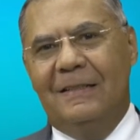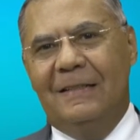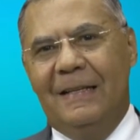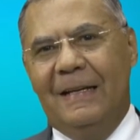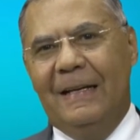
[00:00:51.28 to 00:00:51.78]

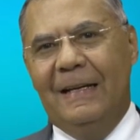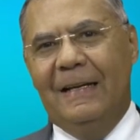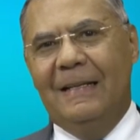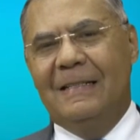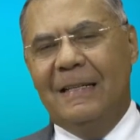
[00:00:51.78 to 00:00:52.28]

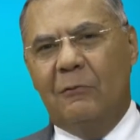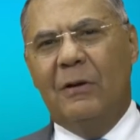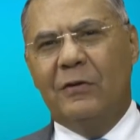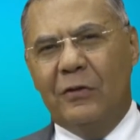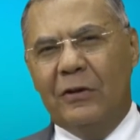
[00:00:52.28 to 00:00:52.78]
de
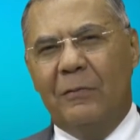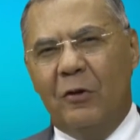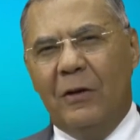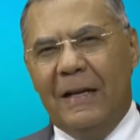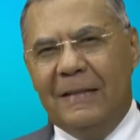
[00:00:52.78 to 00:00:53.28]
situaciones
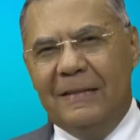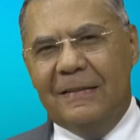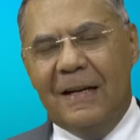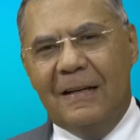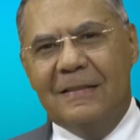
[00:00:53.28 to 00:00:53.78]

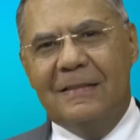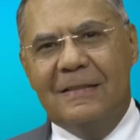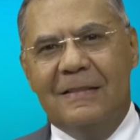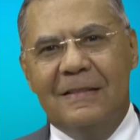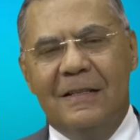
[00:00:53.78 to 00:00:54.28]

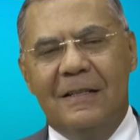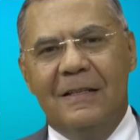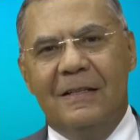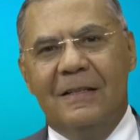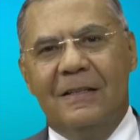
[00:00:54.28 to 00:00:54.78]
violentas,
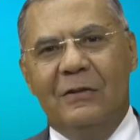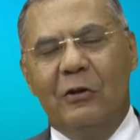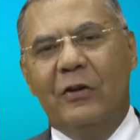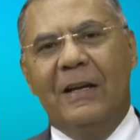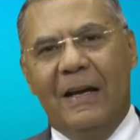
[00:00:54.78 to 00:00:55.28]

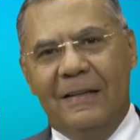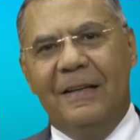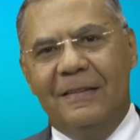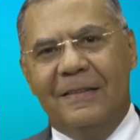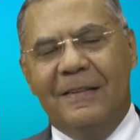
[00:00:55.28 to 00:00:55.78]
no dejen
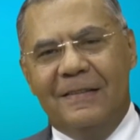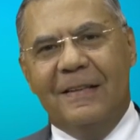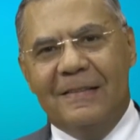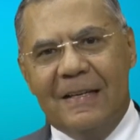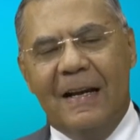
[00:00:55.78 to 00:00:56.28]
de
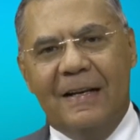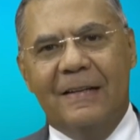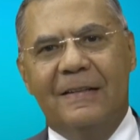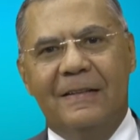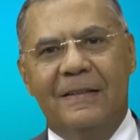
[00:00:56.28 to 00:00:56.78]
entristecer
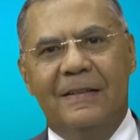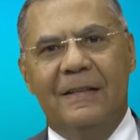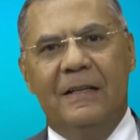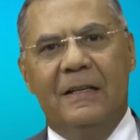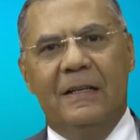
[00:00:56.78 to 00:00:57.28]

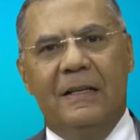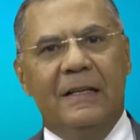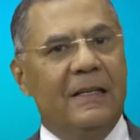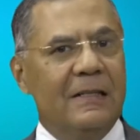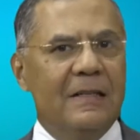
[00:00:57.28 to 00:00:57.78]

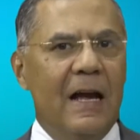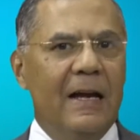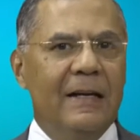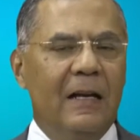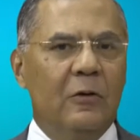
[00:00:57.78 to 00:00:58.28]
y
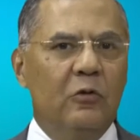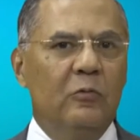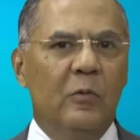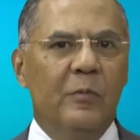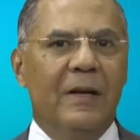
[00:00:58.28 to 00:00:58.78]
quizá en
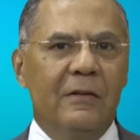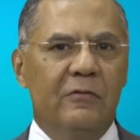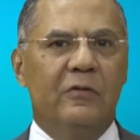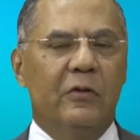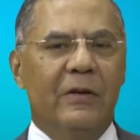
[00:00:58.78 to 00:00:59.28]
algún
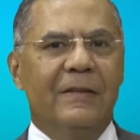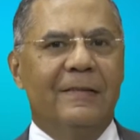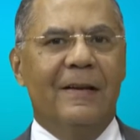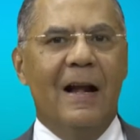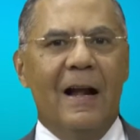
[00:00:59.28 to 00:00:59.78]
momento
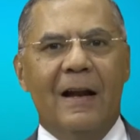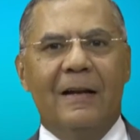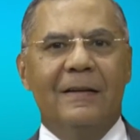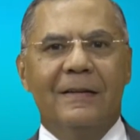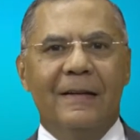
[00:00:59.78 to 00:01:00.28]

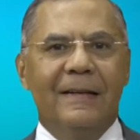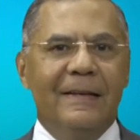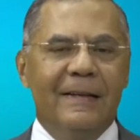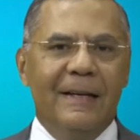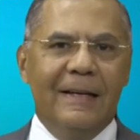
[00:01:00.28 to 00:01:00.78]
entrar
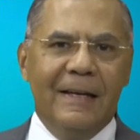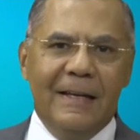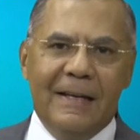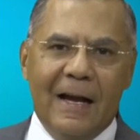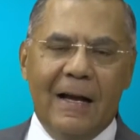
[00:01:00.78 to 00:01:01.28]
en
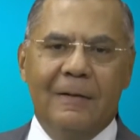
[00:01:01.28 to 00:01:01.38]
ira.